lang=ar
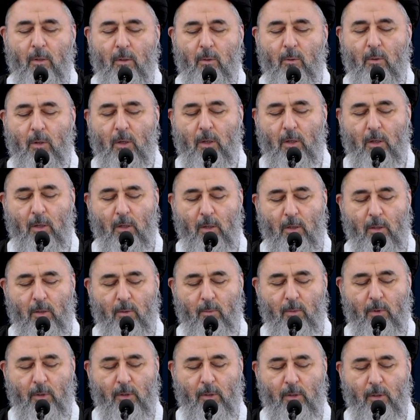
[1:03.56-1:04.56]
وعلى أهل
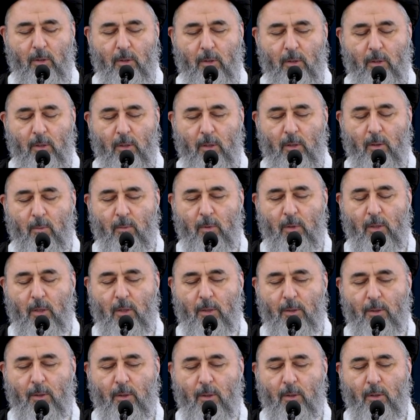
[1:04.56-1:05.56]
بيته الطيبين
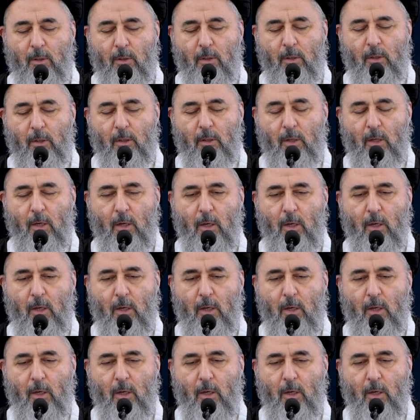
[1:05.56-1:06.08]
الطاهرين